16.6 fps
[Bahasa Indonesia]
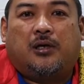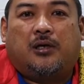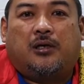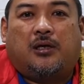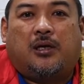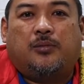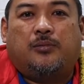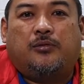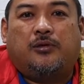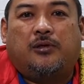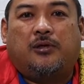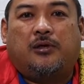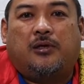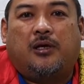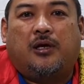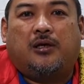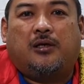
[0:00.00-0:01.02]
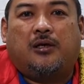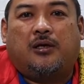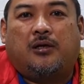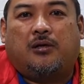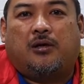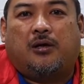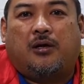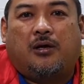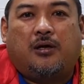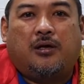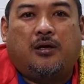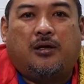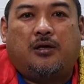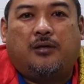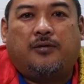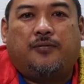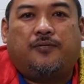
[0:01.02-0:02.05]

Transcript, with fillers: Alhamdulillahil qail